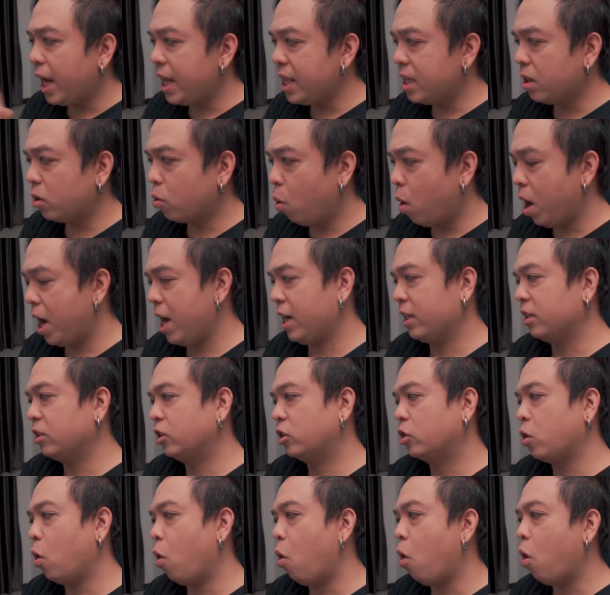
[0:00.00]
ไอตัวอัก
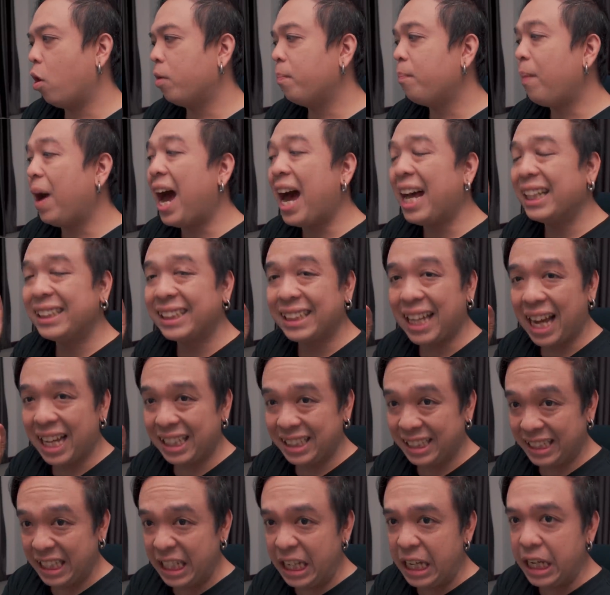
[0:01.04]
ษรภาษา
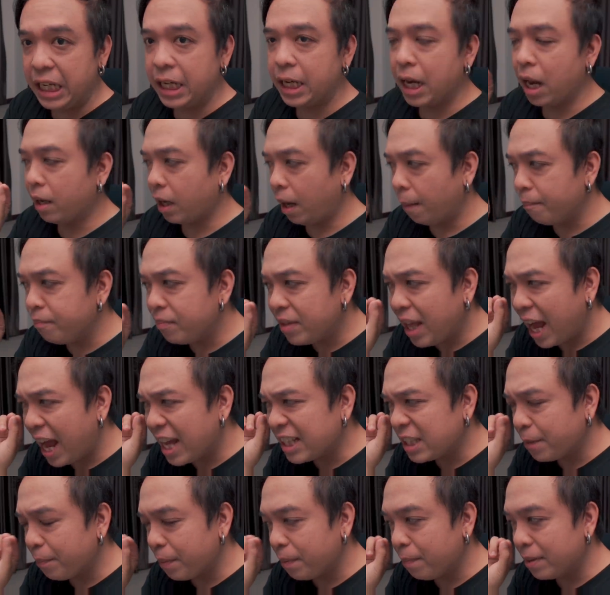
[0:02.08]
จีนนะครับน่า
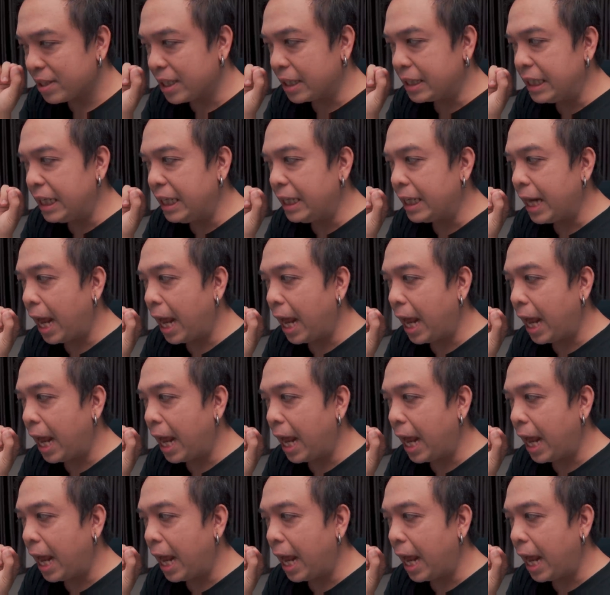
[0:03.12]
จะเป็นภาษาจีน